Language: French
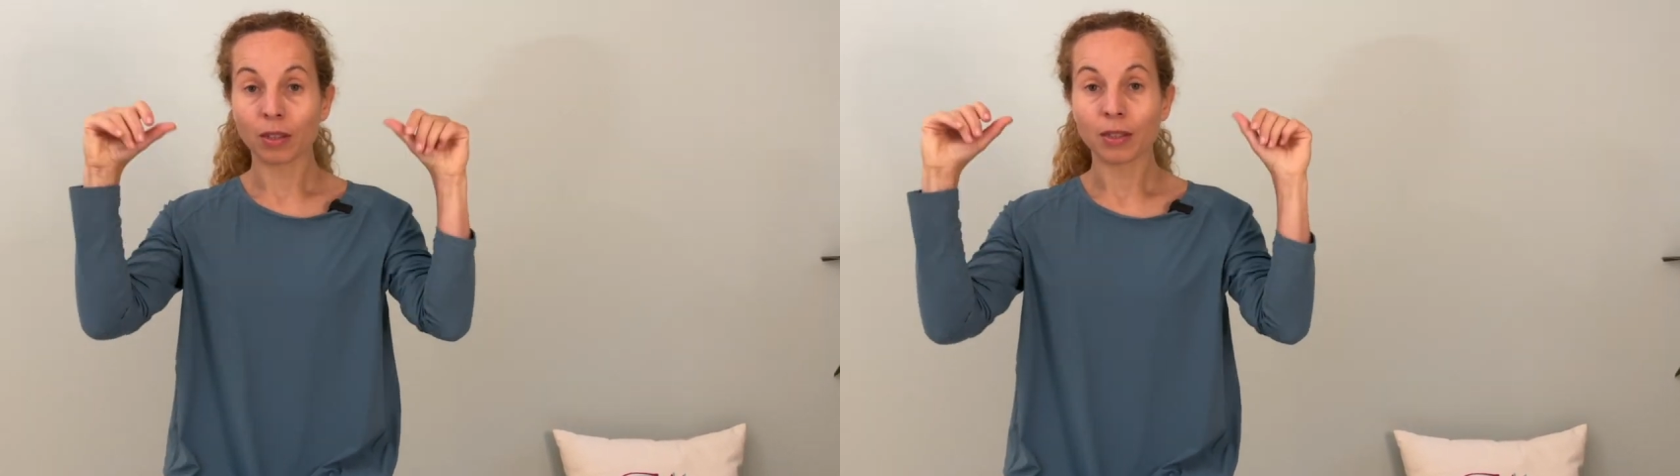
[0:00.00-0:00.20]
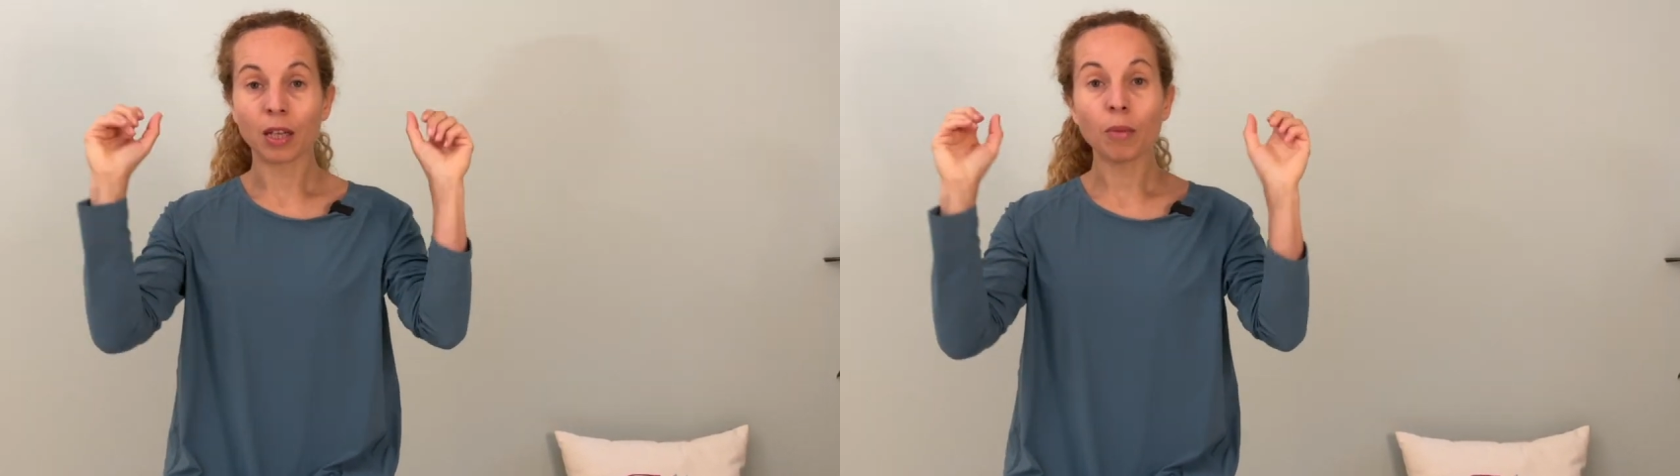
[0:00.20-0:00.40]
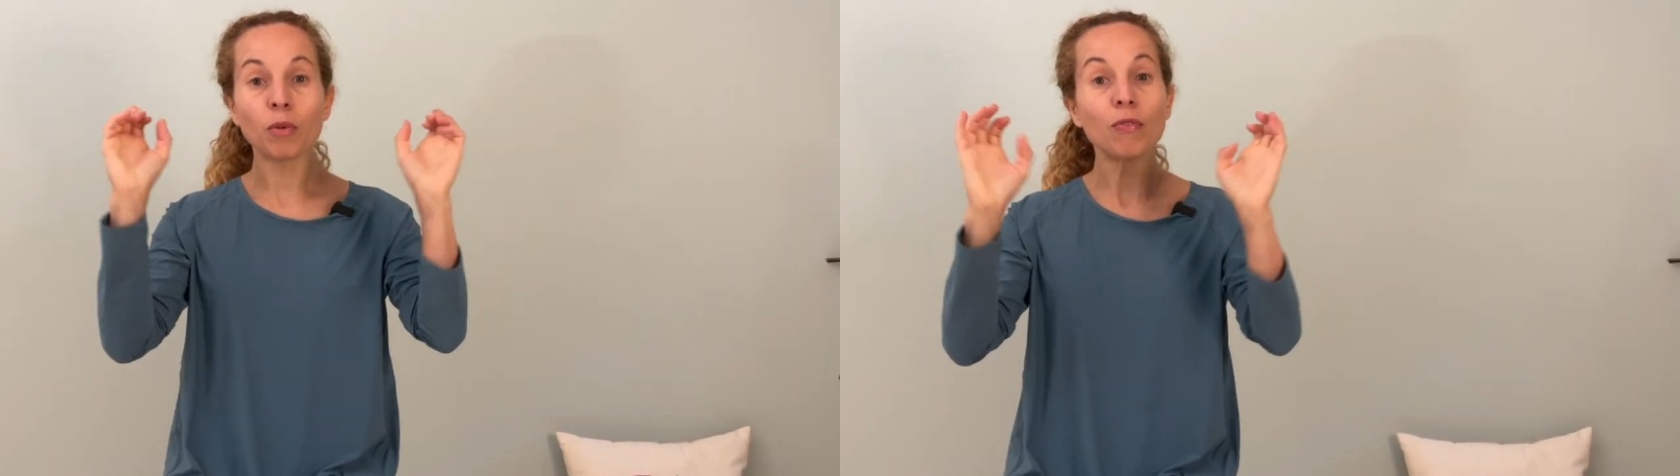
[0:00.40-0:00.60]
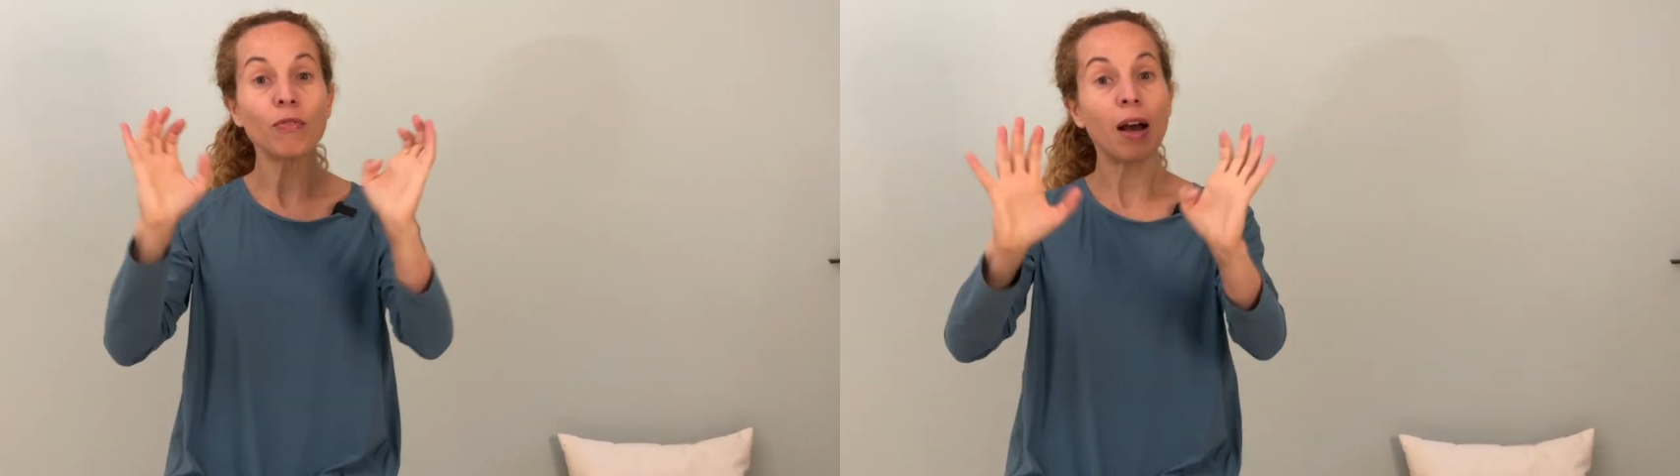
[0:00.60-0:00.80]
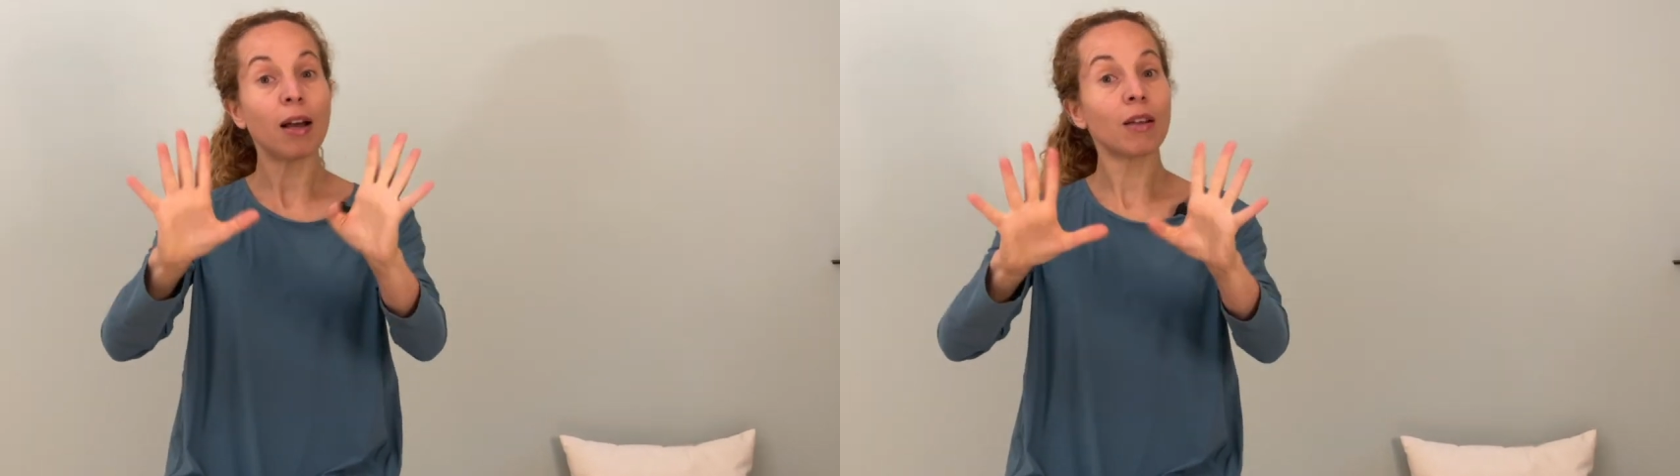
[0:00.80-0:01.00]
C'est comme une
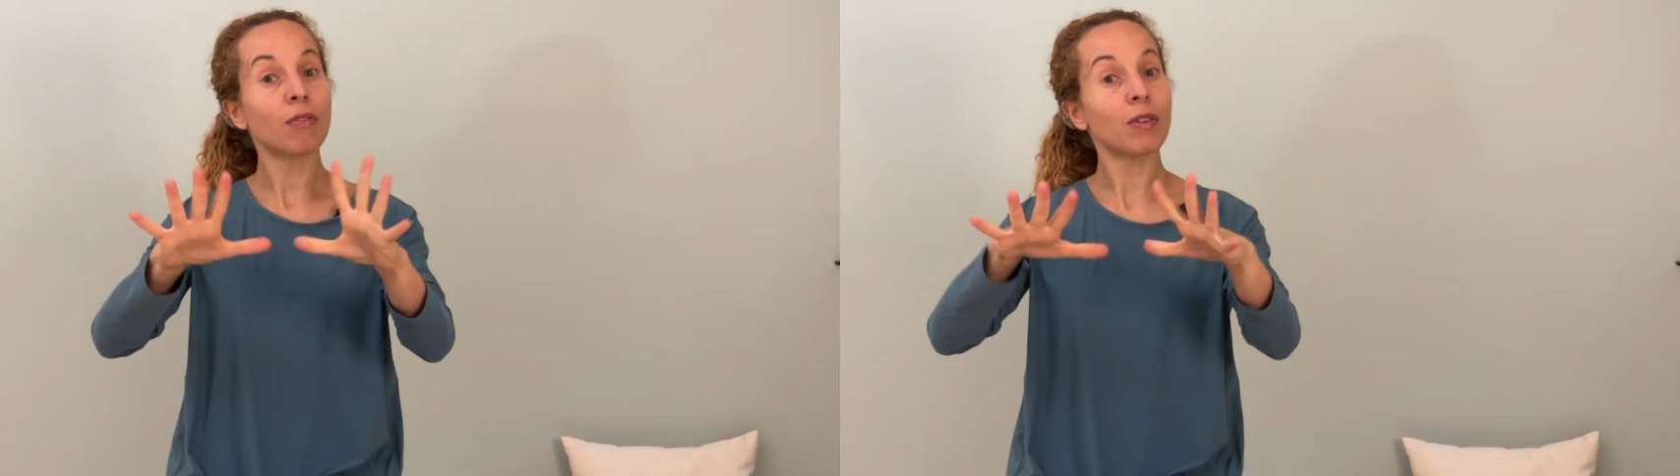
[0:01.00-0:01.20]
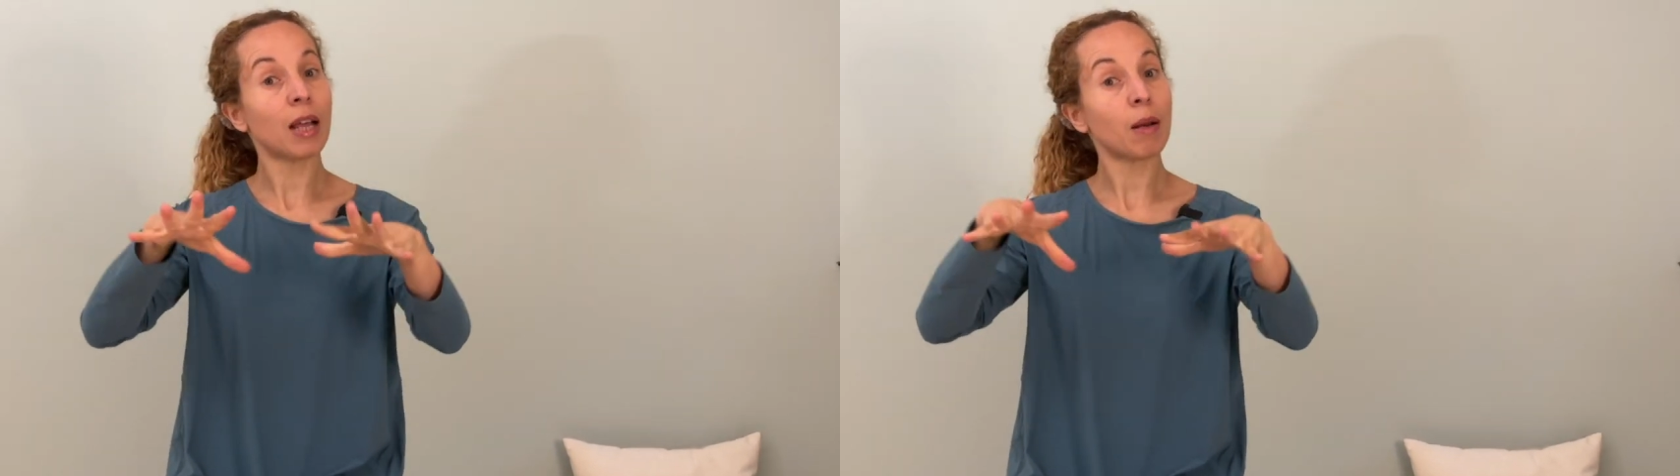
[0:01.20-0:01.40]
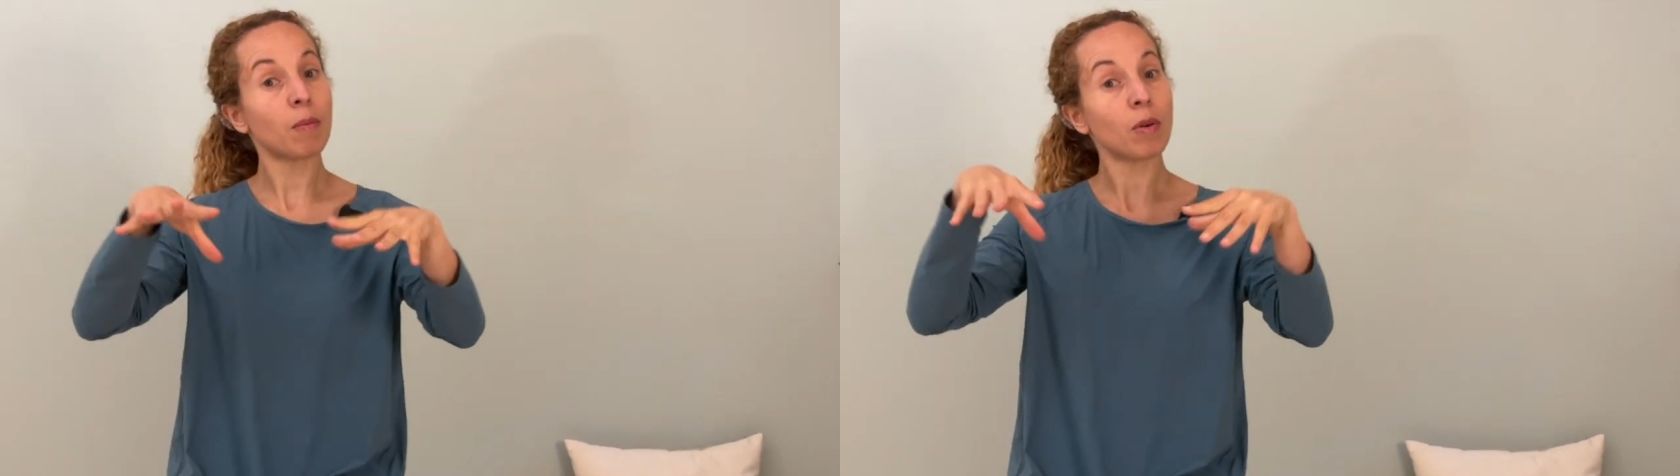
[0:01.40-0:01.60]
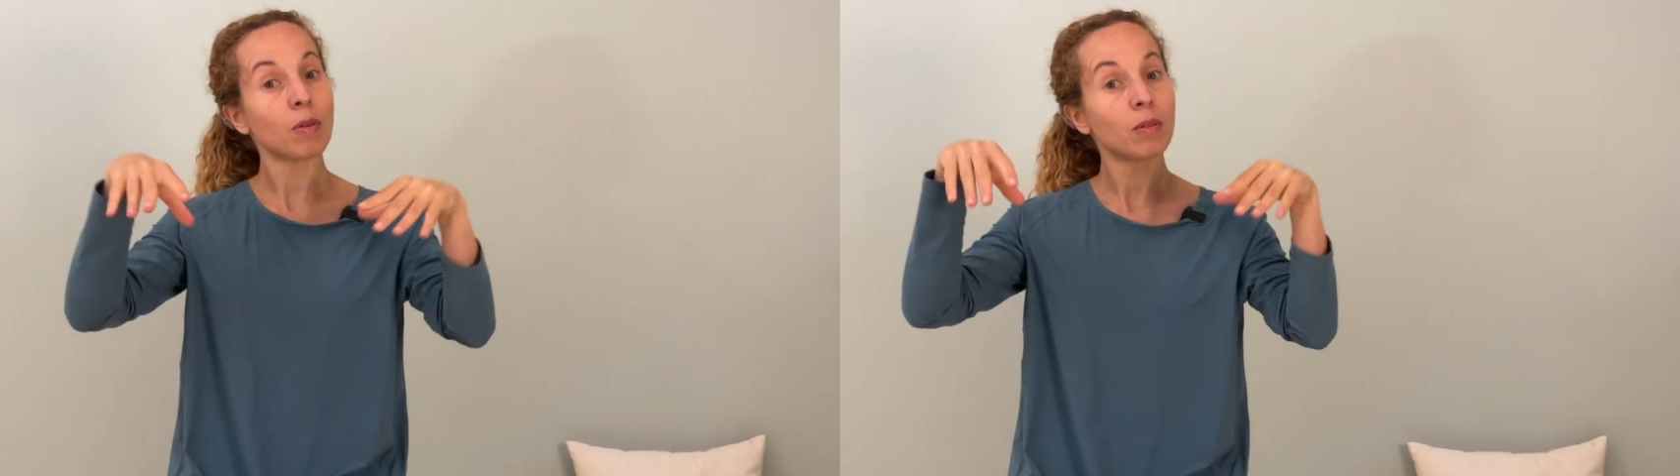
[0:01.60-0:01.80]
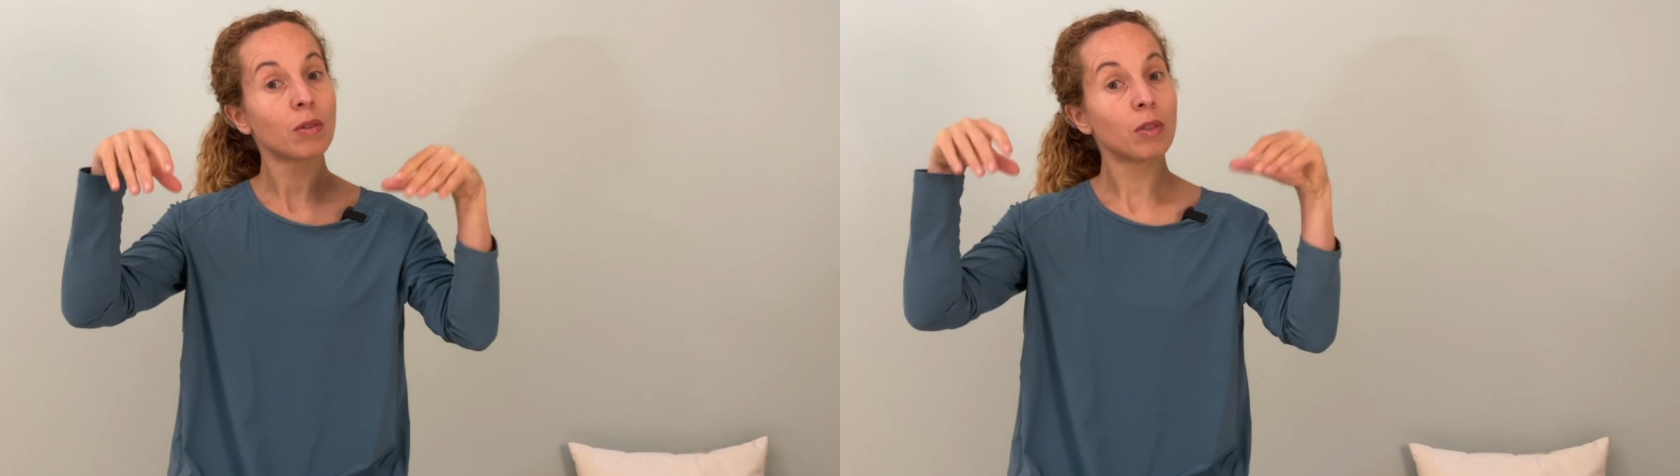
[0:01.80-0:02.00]
vague finalement.